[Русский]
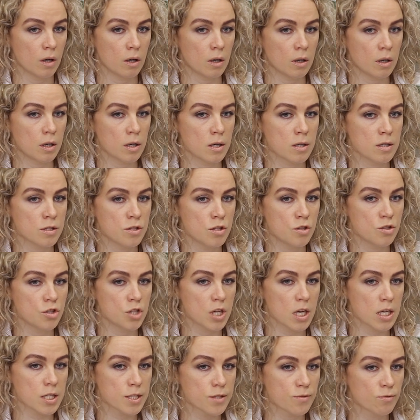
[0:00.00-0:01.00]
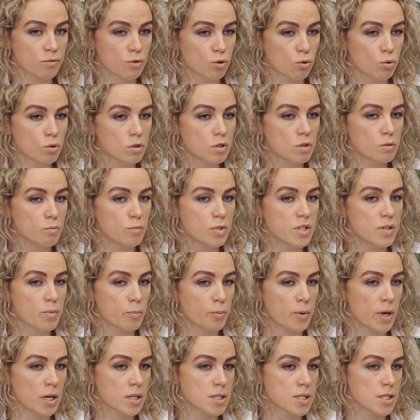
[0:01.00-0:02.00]
а сейчас выходит
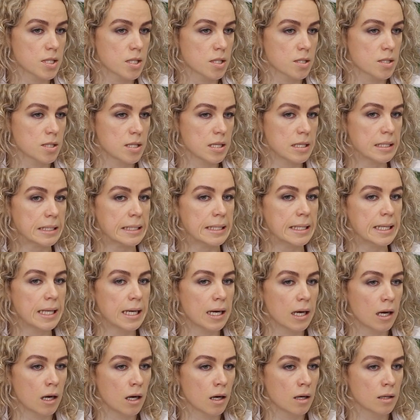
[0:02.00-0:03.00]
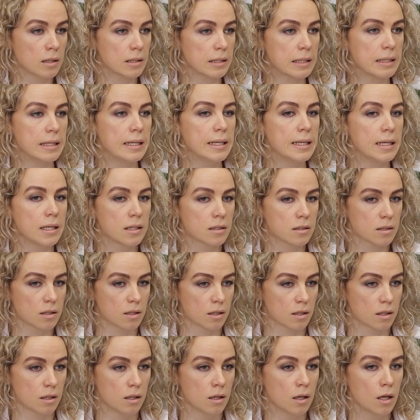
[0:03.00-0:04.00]
безопасность для
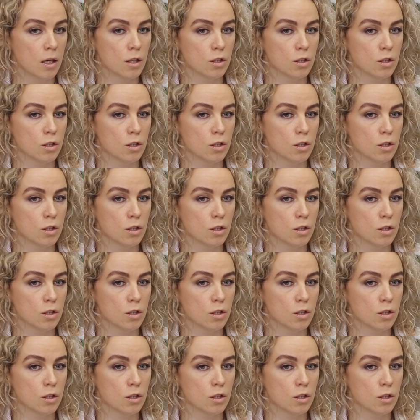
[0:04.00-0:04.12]
клиента,